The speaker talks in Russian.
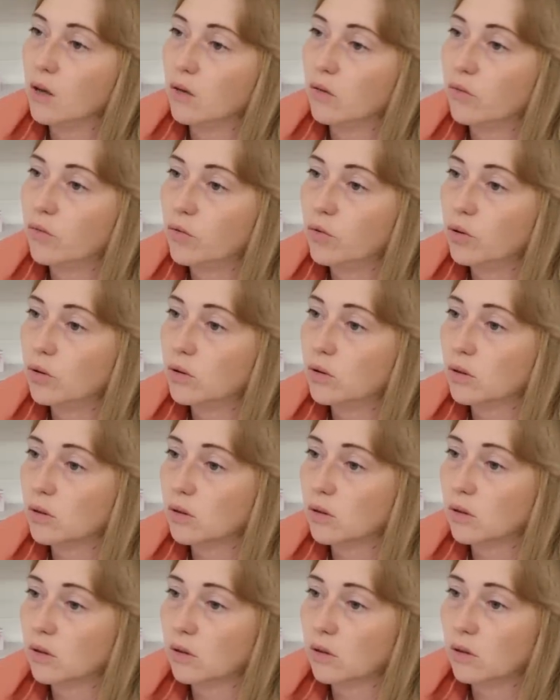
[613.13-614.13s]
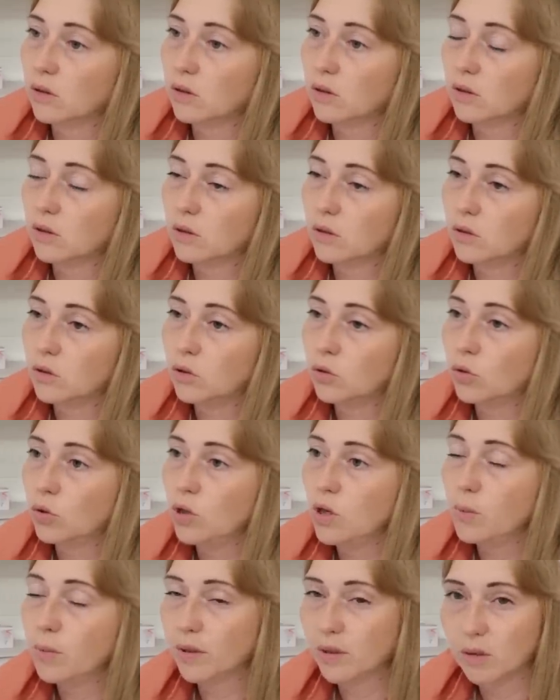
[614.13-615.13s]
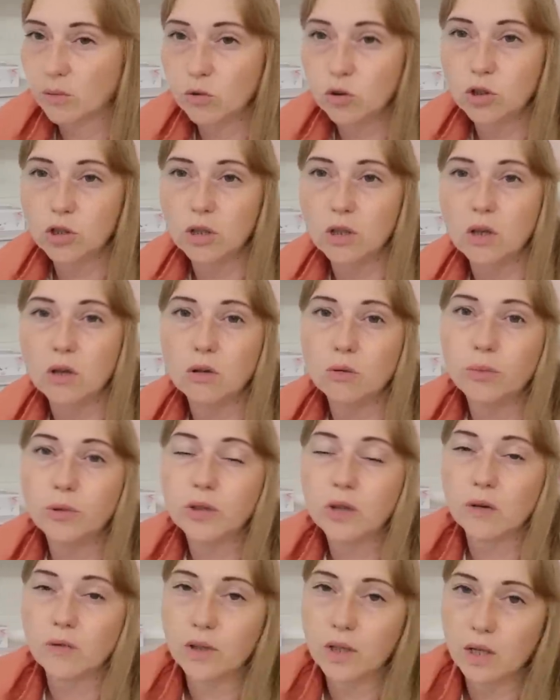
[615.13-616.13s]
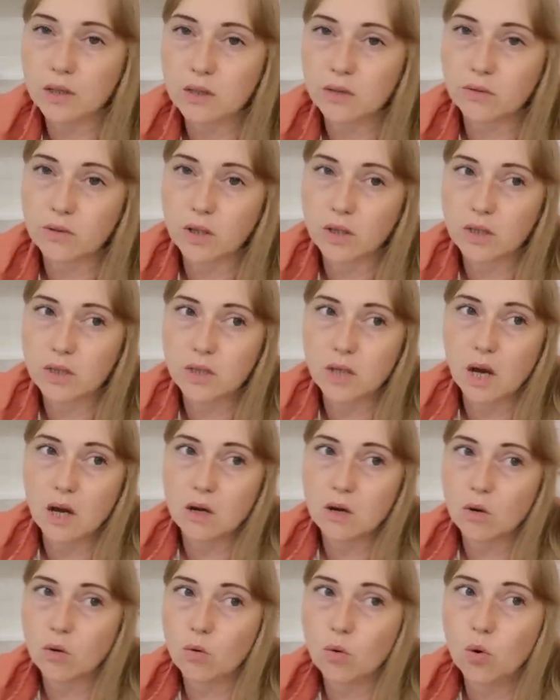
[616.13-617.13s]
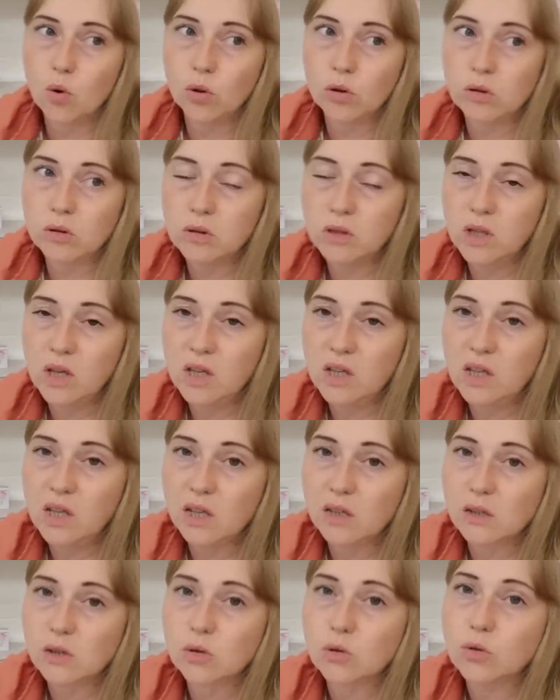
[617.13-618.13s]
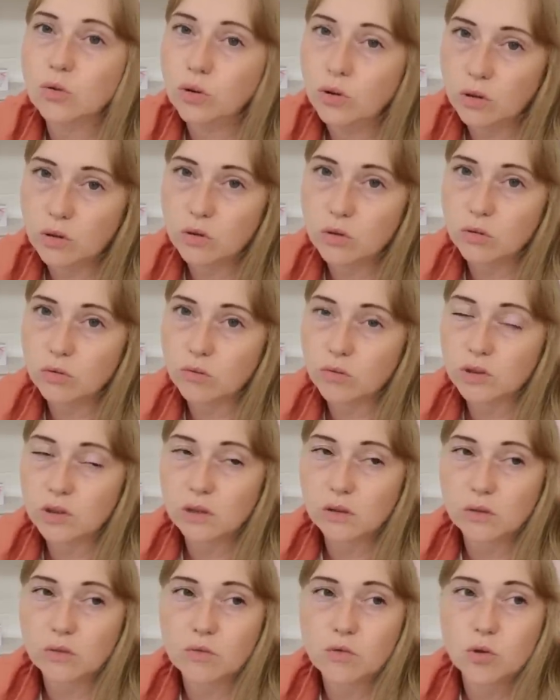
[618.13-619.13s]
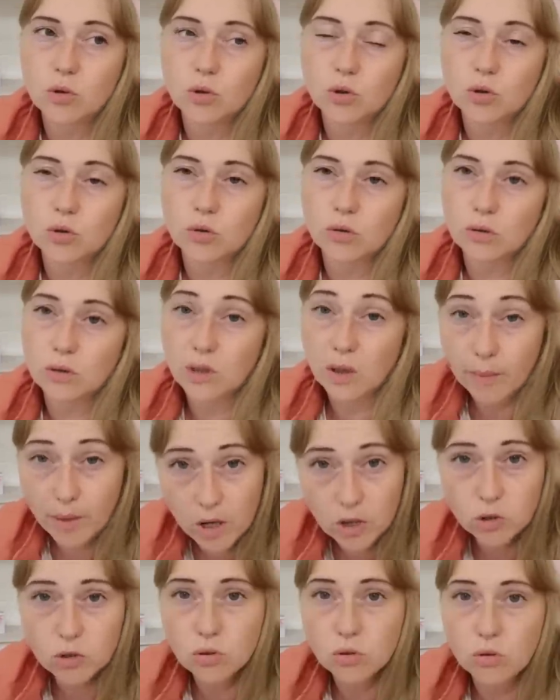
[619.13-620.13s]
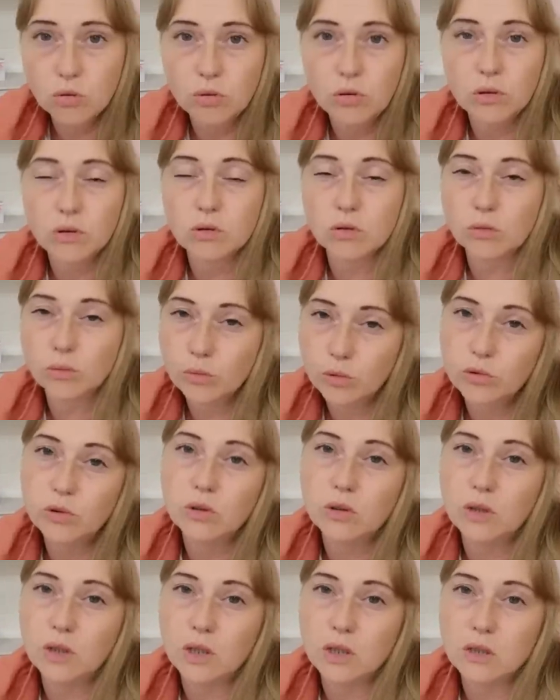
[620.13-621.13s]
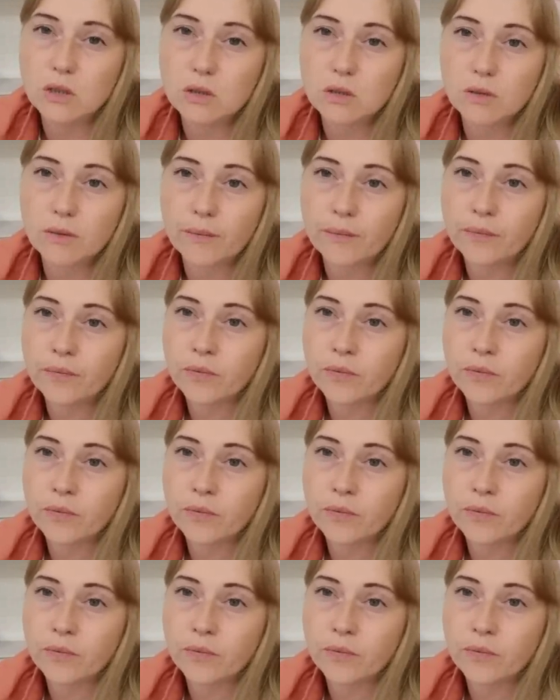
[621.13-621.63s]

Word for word: вот, э, но не потому, что не любит ковыряться в костях, он не ест курицу. Вот это вот все, что домашнюю курицу он будет есть,